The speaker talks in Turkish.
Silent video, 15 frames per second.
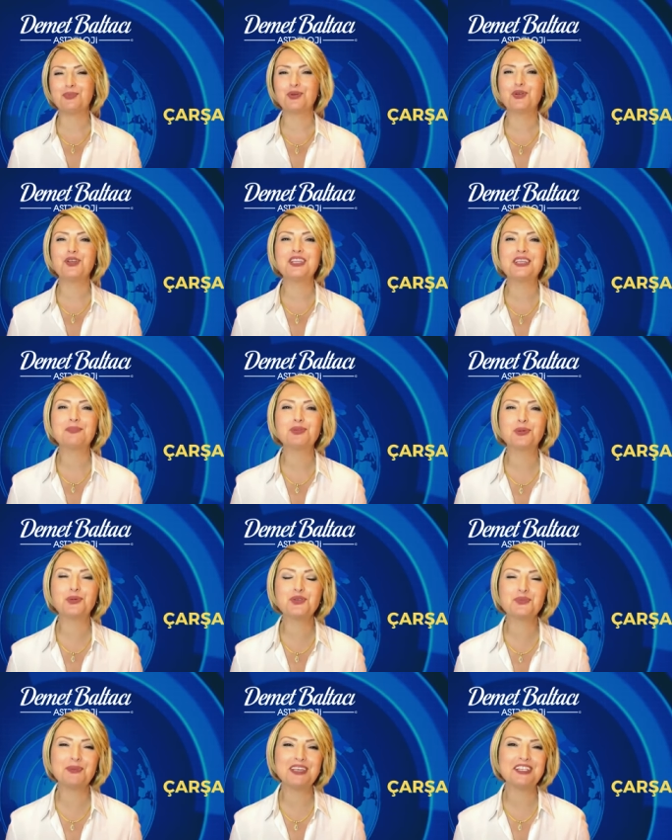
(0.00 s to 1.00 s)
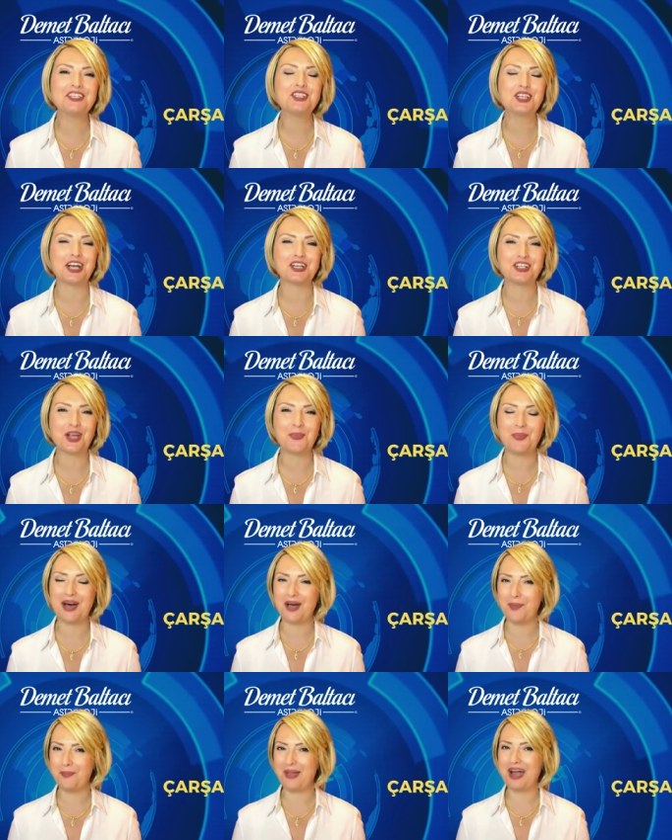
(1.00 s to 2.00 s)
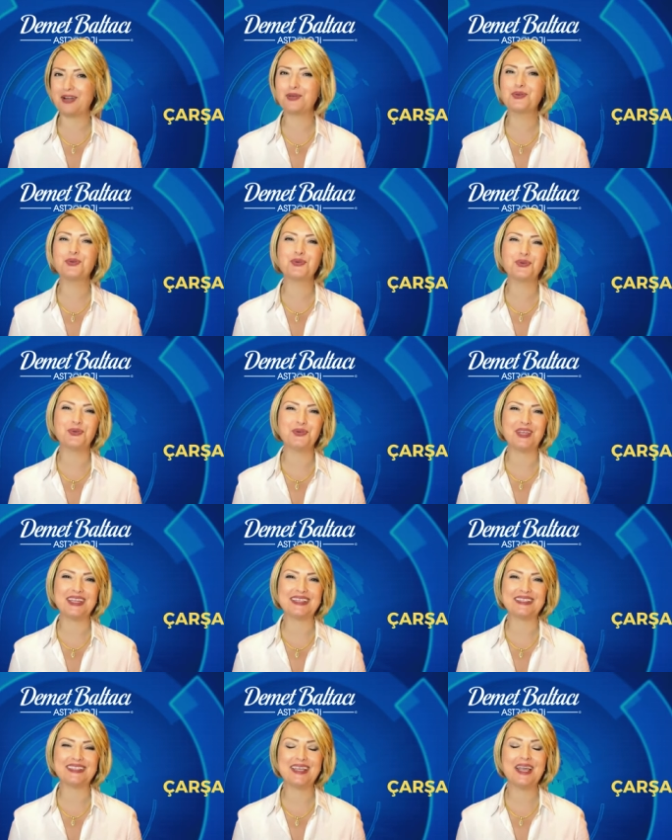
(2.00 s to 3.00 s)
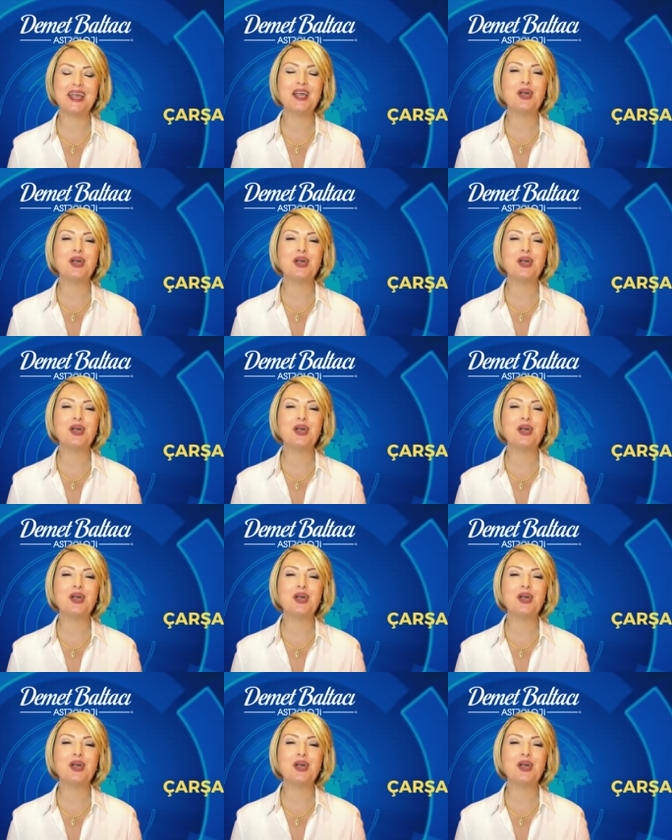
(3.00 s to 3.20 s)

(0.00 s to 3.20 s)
Bugün 29 Mayıs Çarşamba, Merkür günündeyiz.